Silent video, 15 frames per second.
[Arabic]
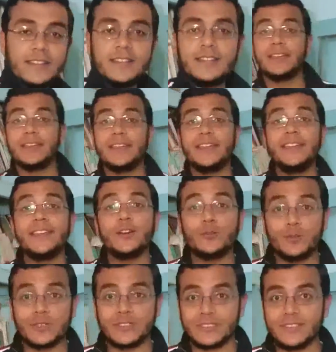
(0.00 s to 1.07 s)
آه،
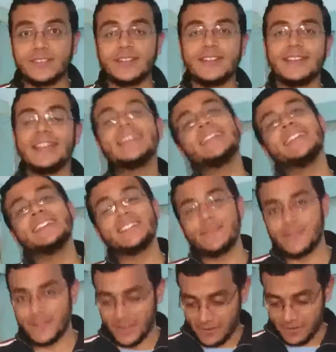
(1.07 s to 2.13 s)
احنا امه تقرأ لكن
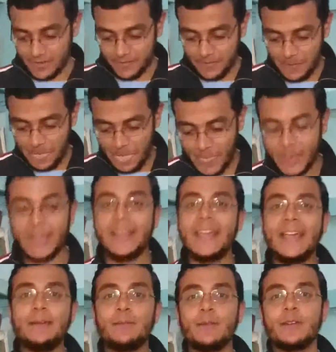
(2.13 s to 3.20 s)
للاسف لا نقرا
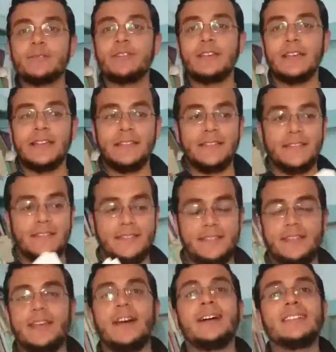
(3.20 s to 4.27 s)
انا حابب آه،
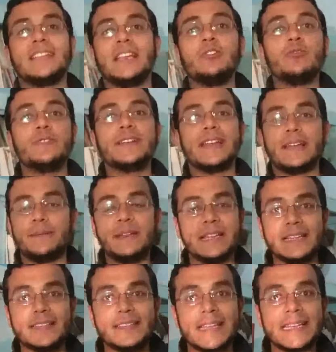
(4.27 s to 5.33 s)
اعرض عليكم فكره
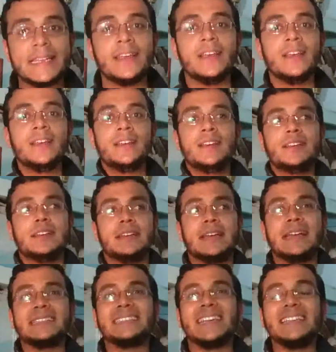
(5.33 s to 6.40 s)
جميله جدا
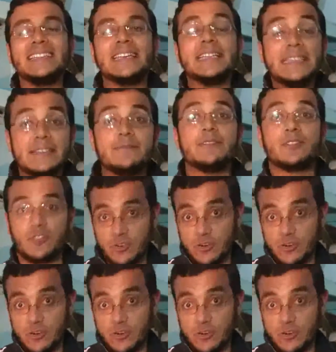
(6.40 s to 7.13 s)
آه، هتساعدنا جدا في